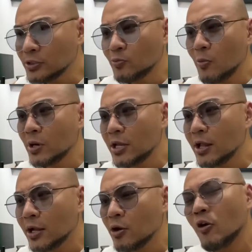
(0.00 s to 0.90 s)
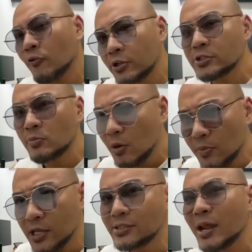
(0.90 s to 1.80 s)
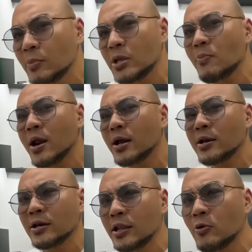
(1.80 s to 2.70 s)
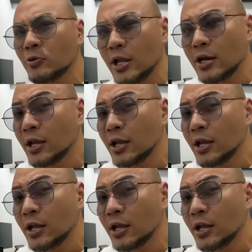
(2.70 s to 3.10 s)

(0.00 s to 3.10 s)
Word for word: semua meninggal karena COVID-19 dan menyebarkan ketakutan.